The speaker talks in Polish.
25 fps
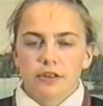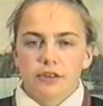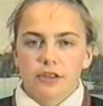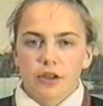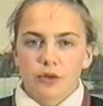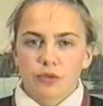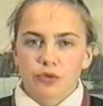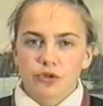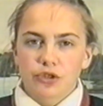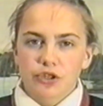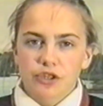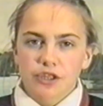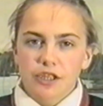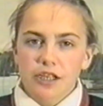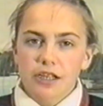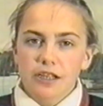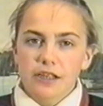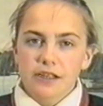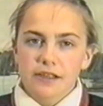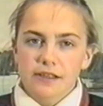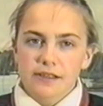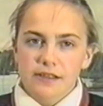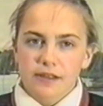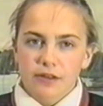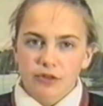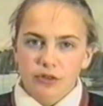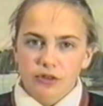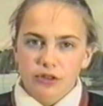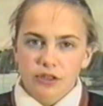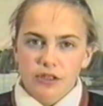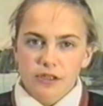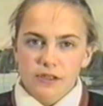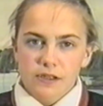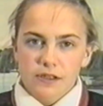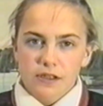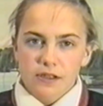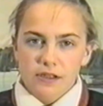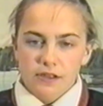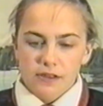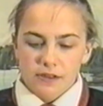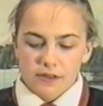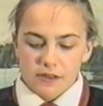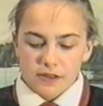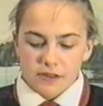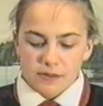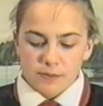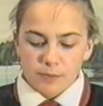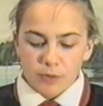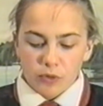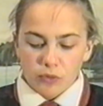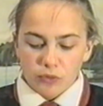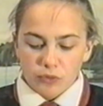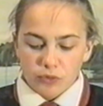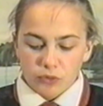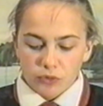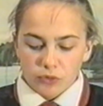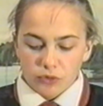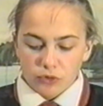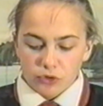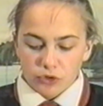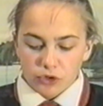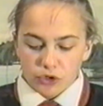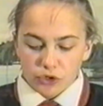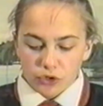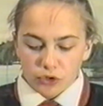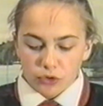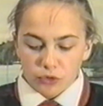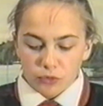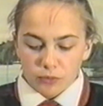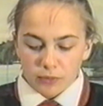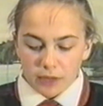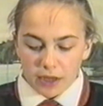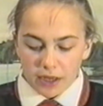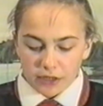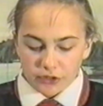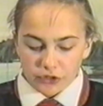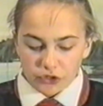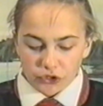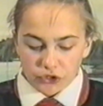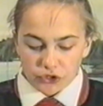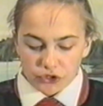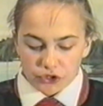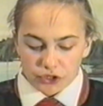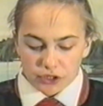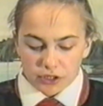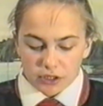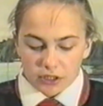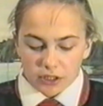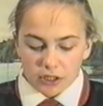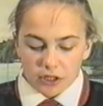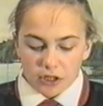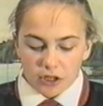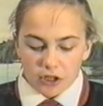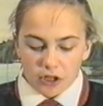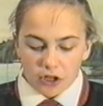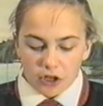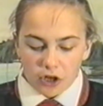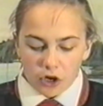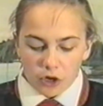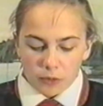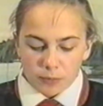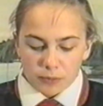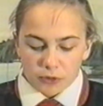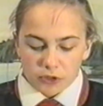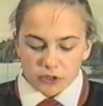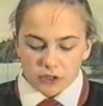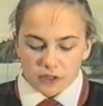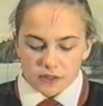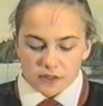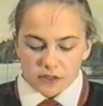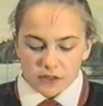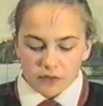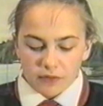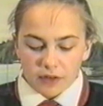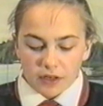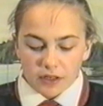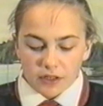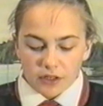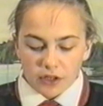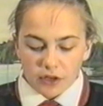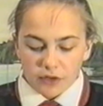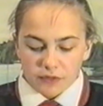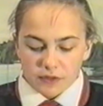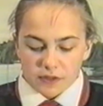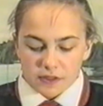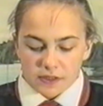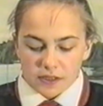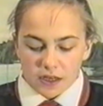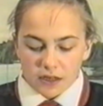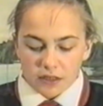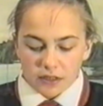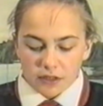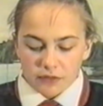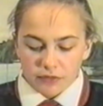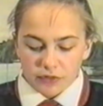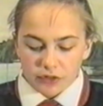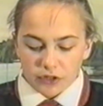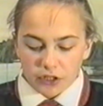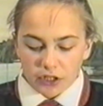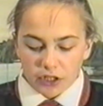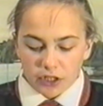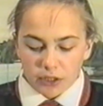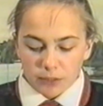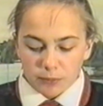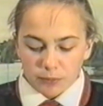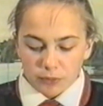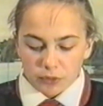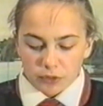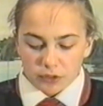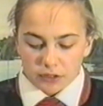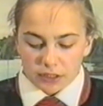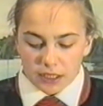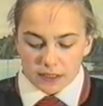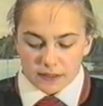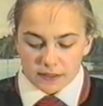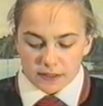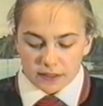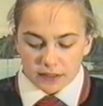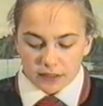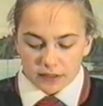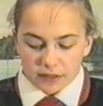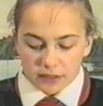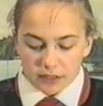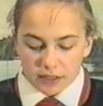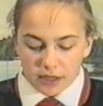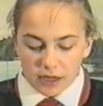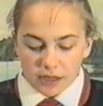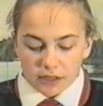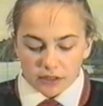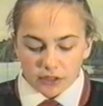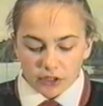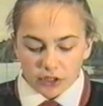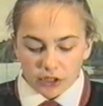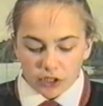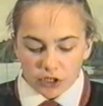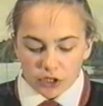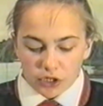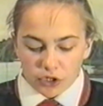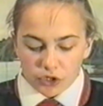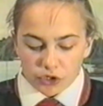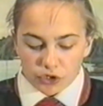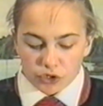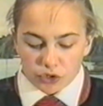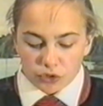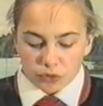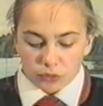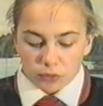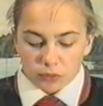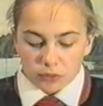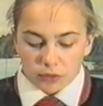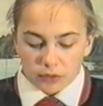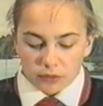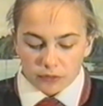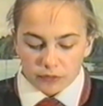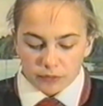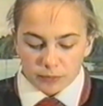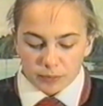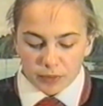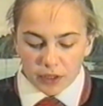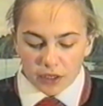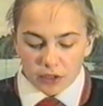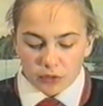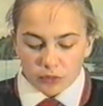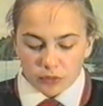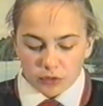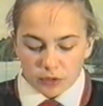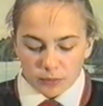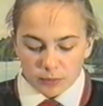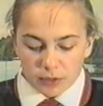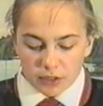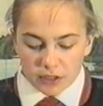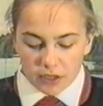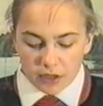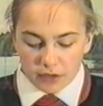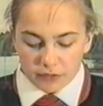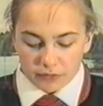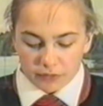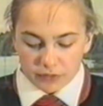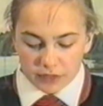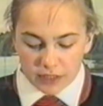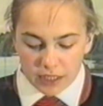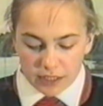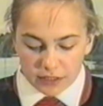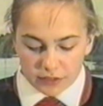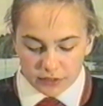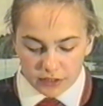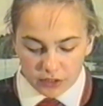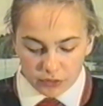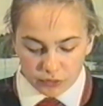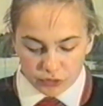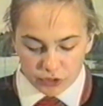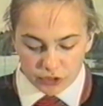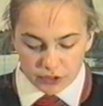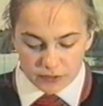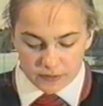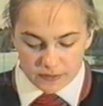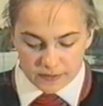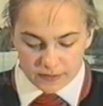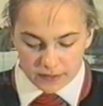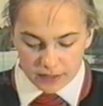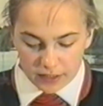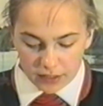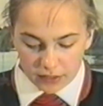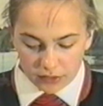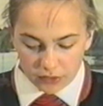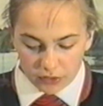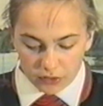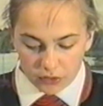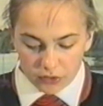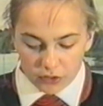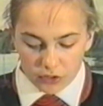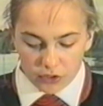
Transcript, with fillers: Nauczyciele i zawodnicy zespołu szkół mechanicznych oprotestowali oficjalne wyniki punktacji generalnej szkół w biegu imienia Winanda Osińskiego.